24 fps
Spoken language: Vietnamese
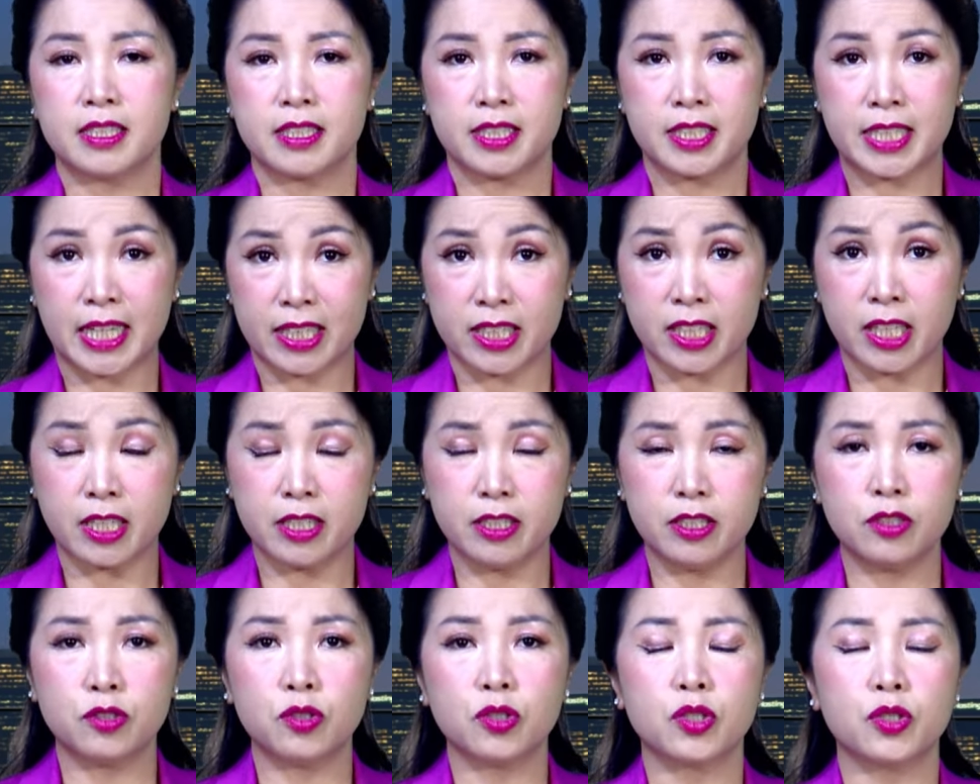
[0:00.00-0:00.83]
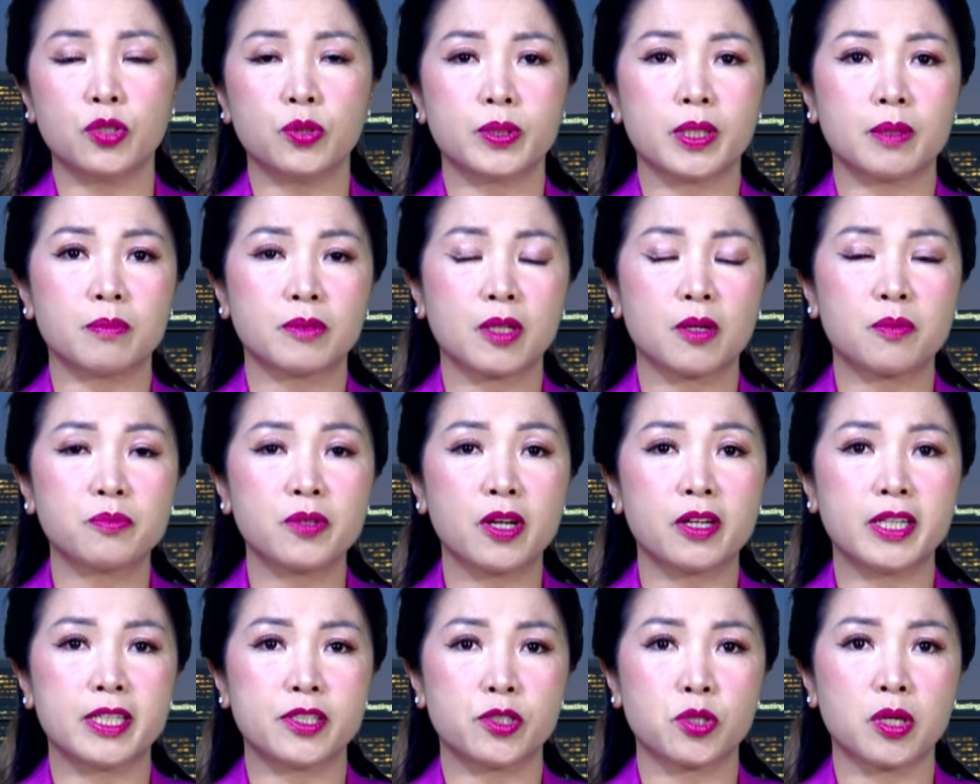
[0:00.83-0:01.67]
tranh cử của cựu Tổng thống
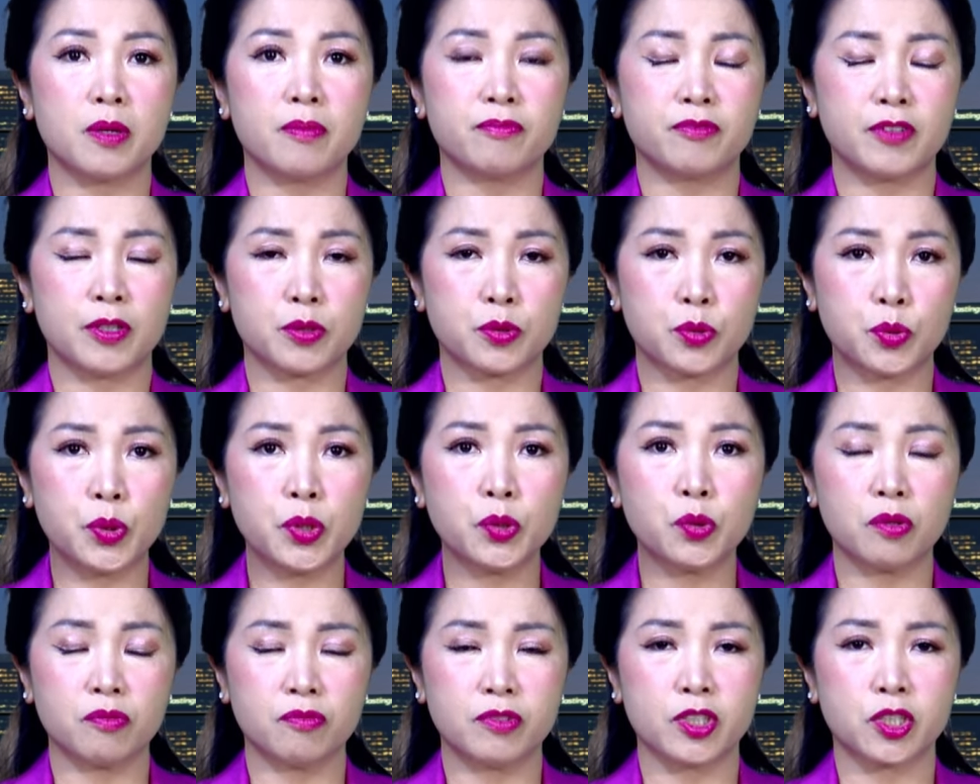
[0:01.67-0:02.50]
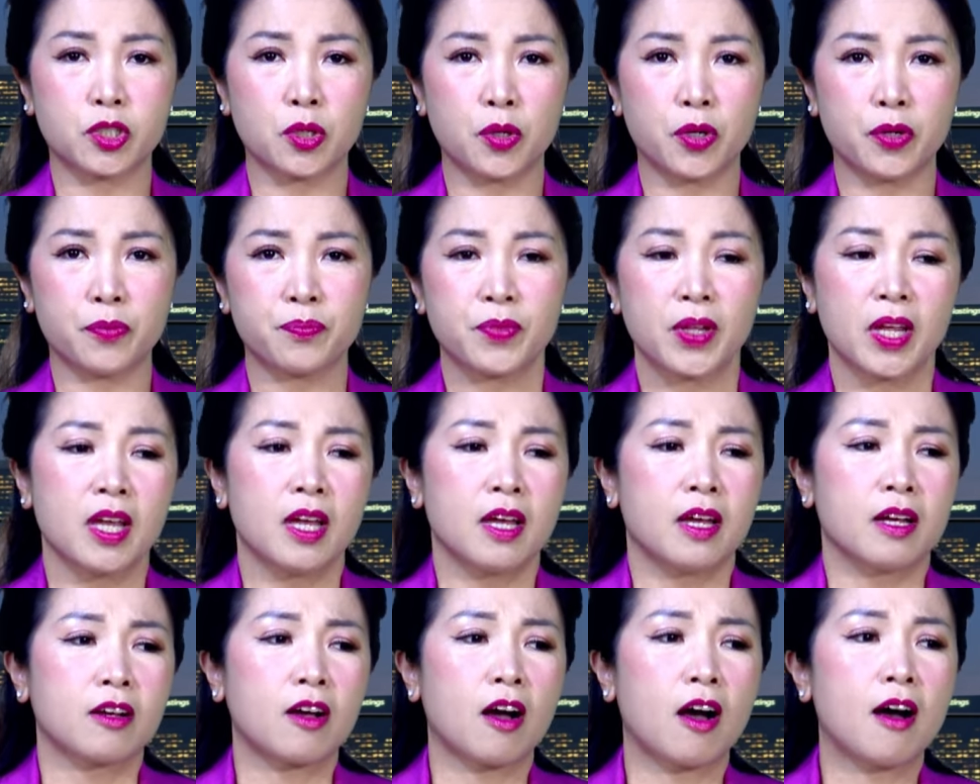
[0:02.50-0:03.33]
Donald Trump vào cuối tuần vừa rồi,
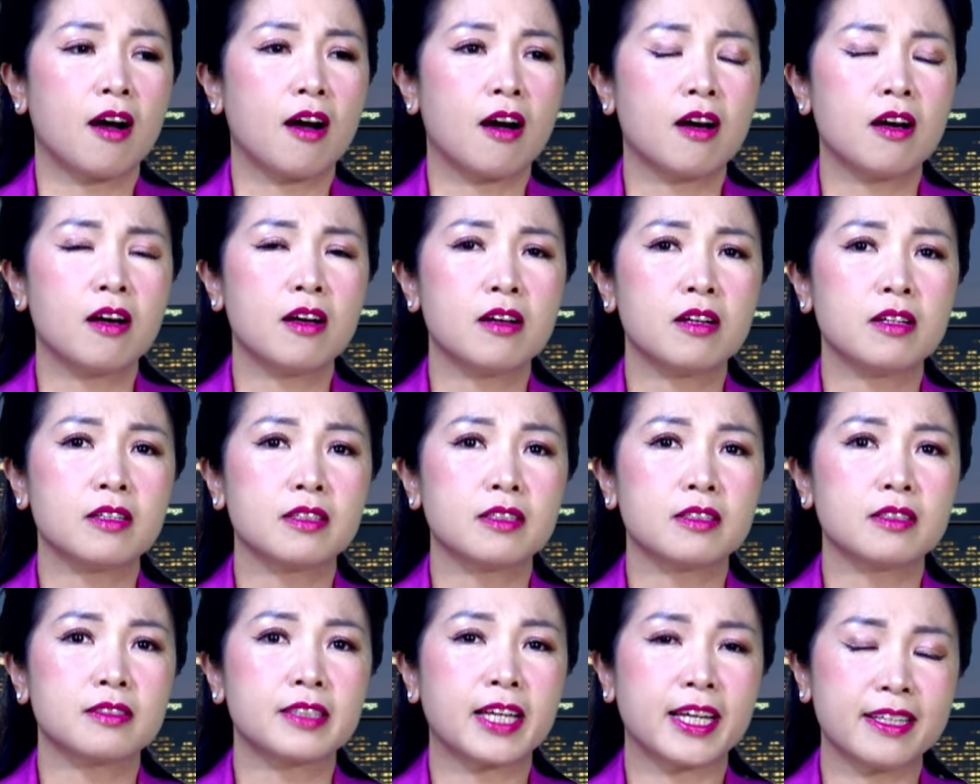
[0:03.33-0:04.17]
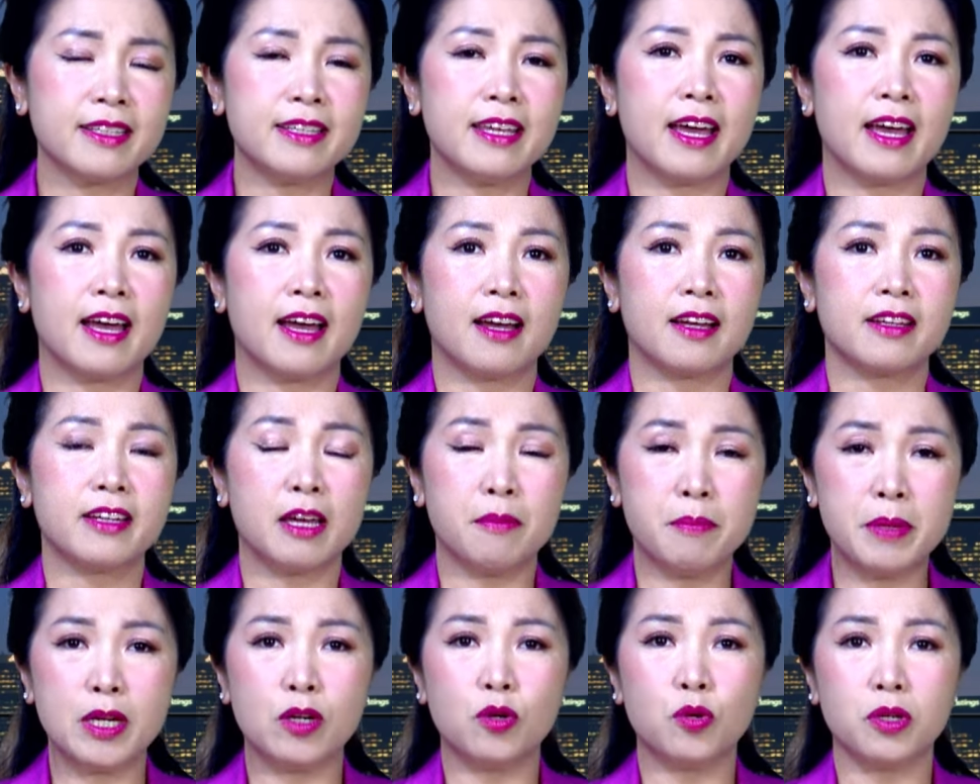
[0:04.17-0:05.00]
có khán giả đã
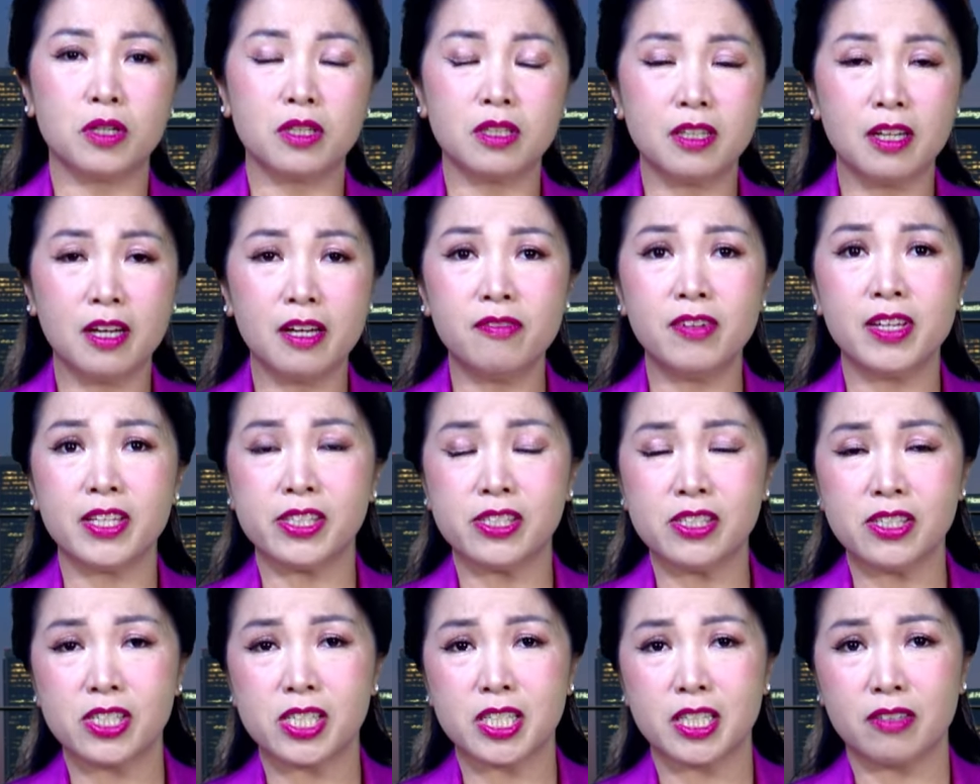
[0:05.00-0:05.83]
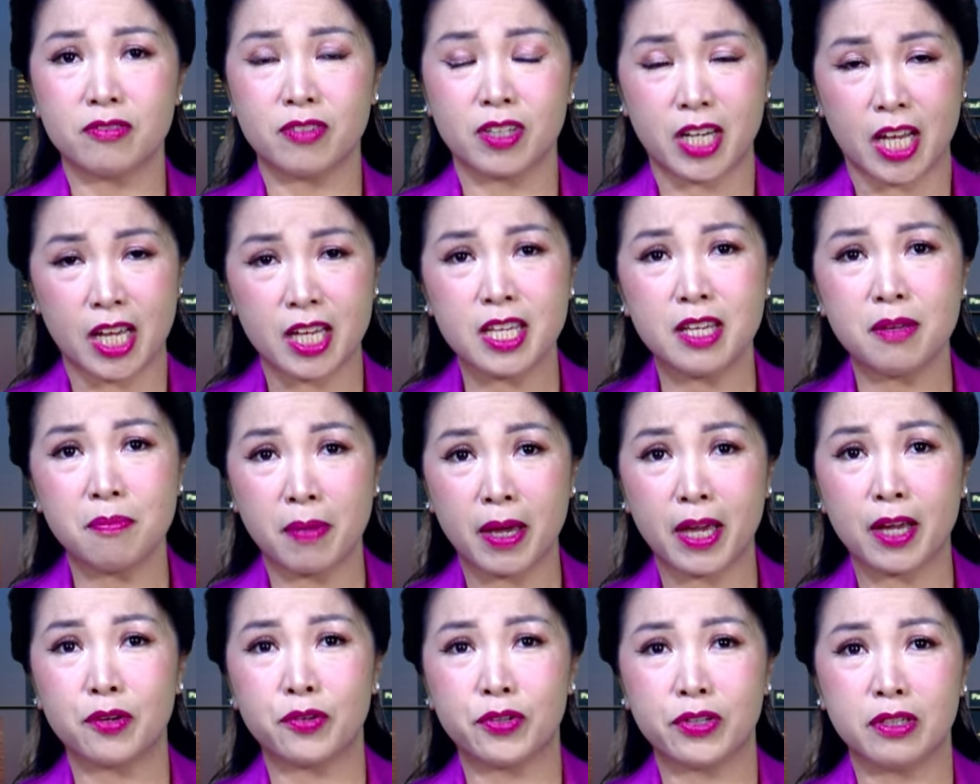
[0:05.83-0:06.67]
bình luận gửi về chương trình và đã
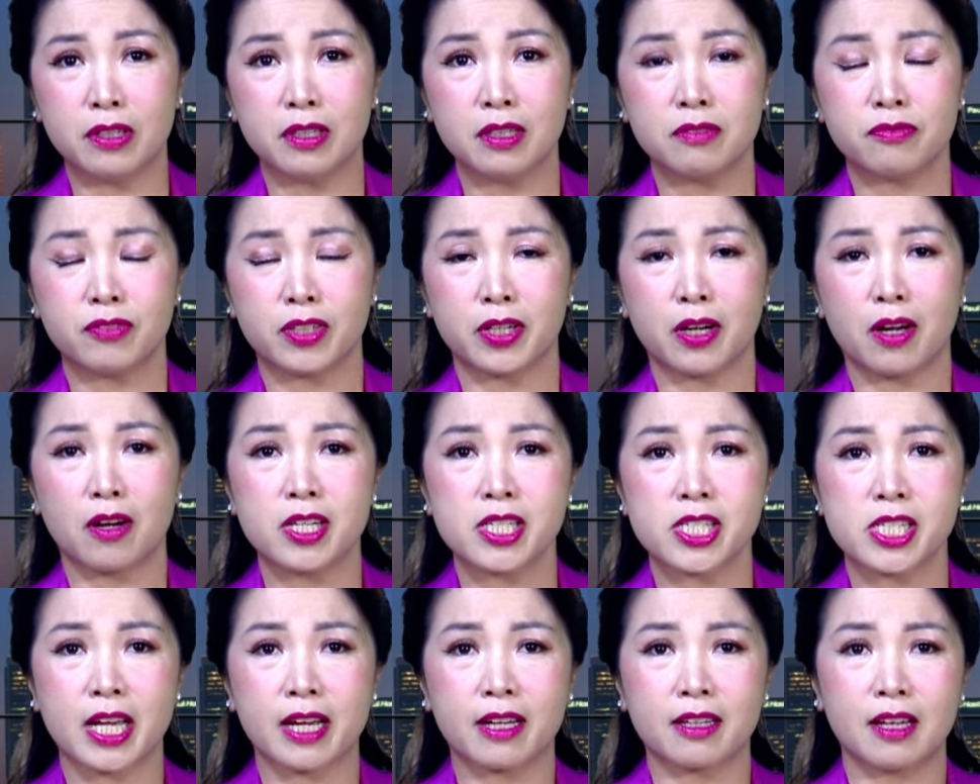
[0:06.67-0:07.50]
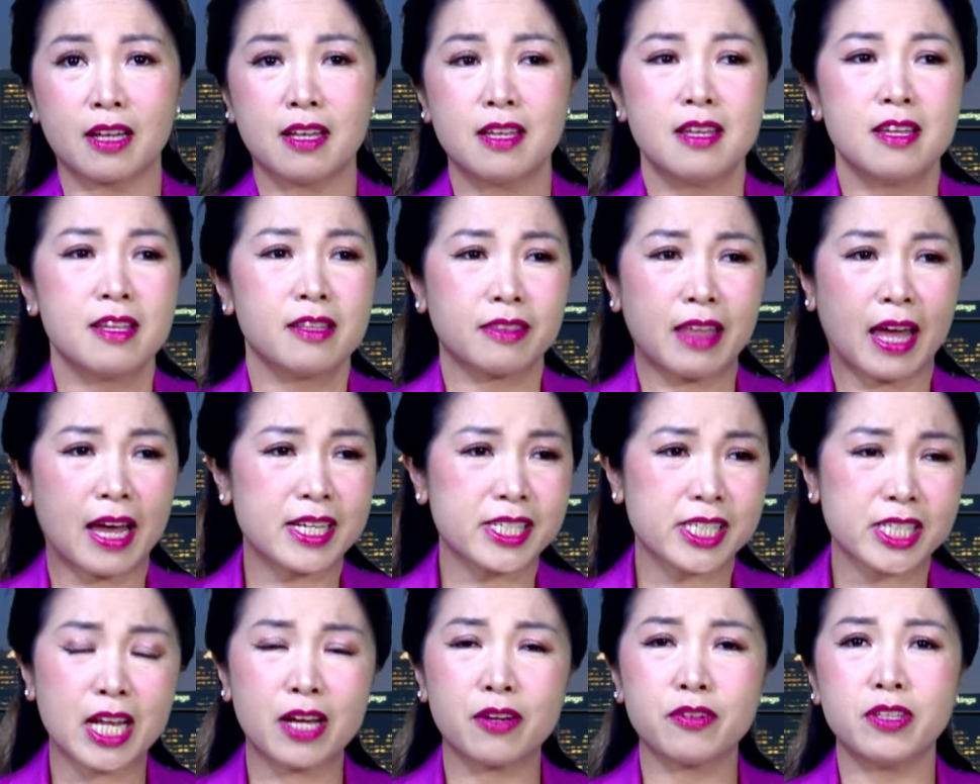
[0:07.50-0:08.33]
email nữa và nói rằng là
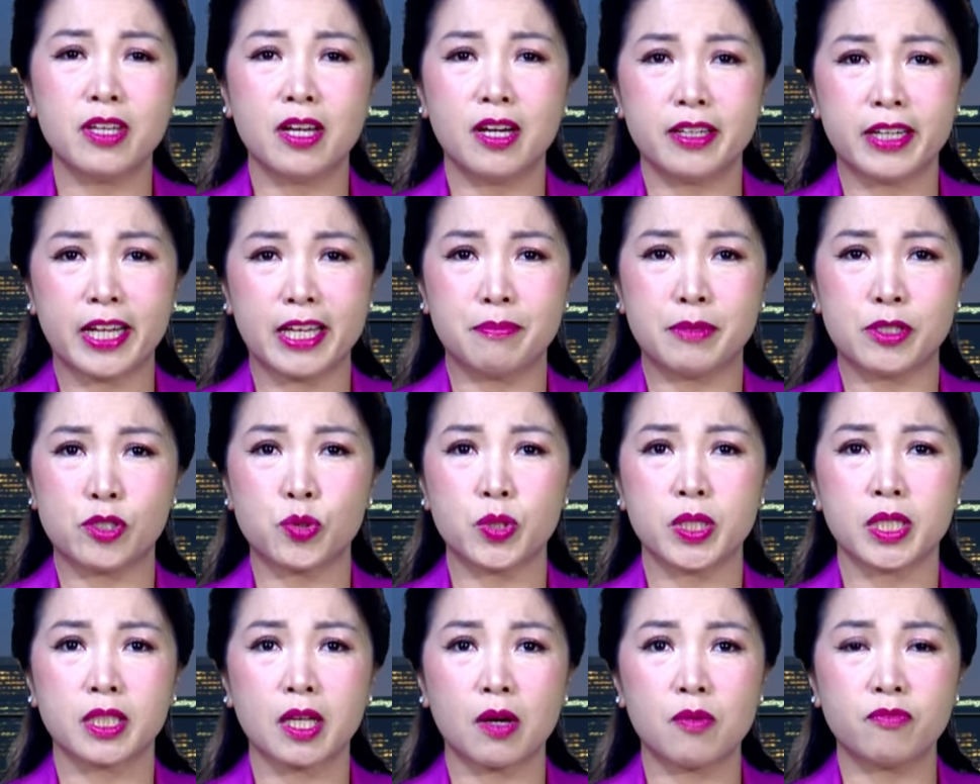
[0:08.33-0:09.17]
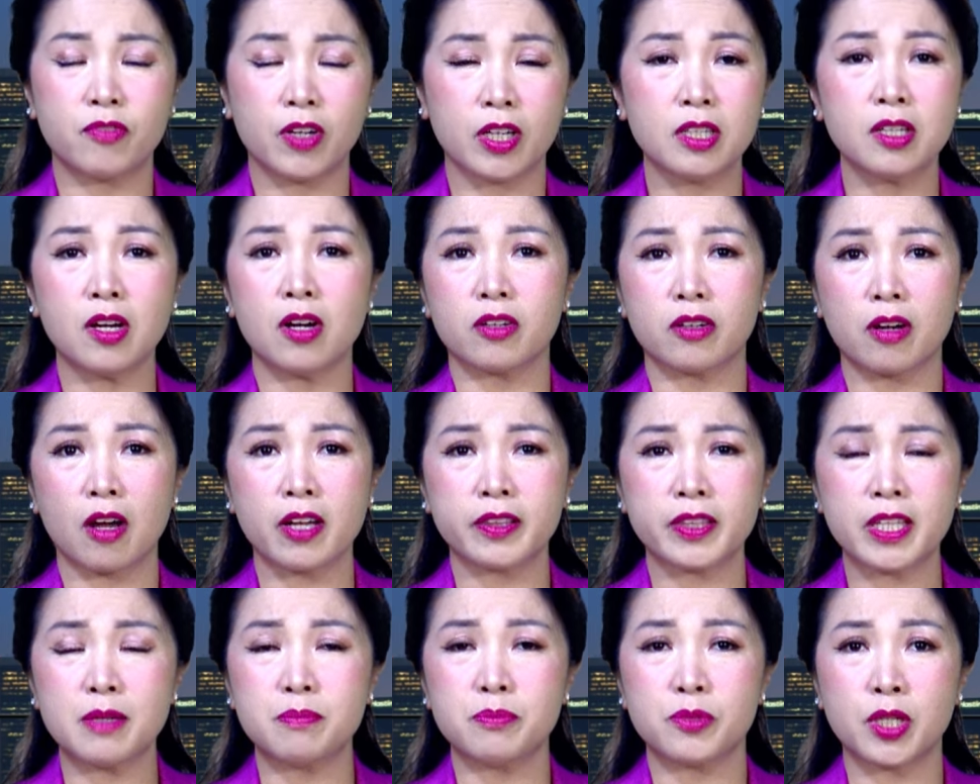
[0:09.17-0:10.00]
tại sao giờ này mà truyền thông vẫn còn
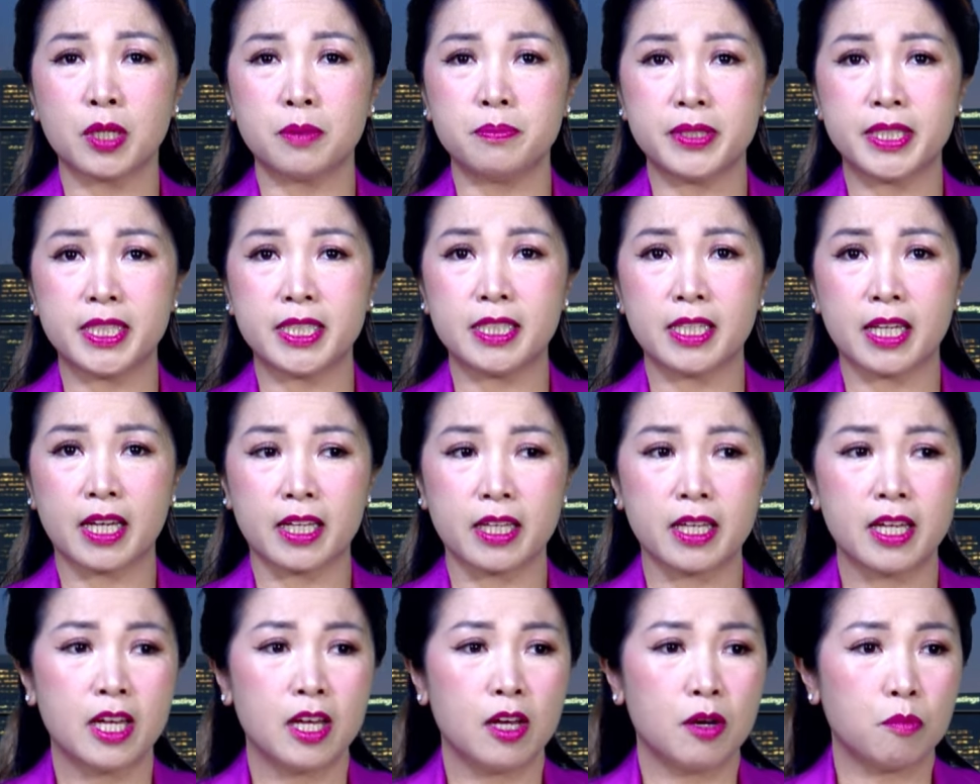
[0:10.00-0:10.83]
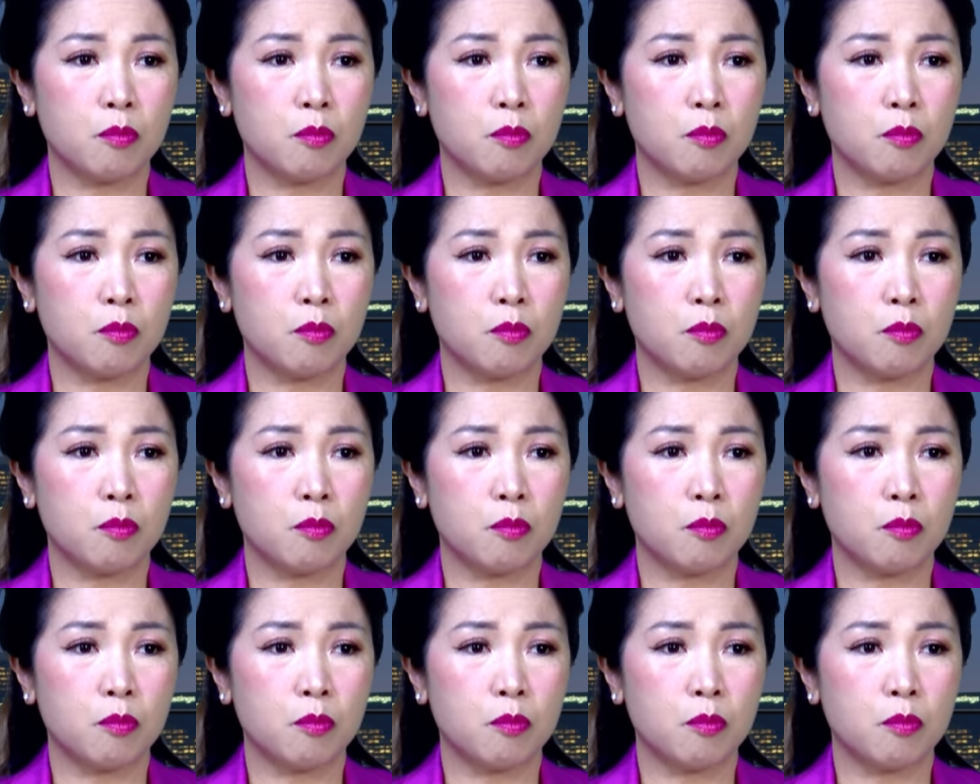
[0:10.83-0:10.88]
nói tới ông Trump chi vậy?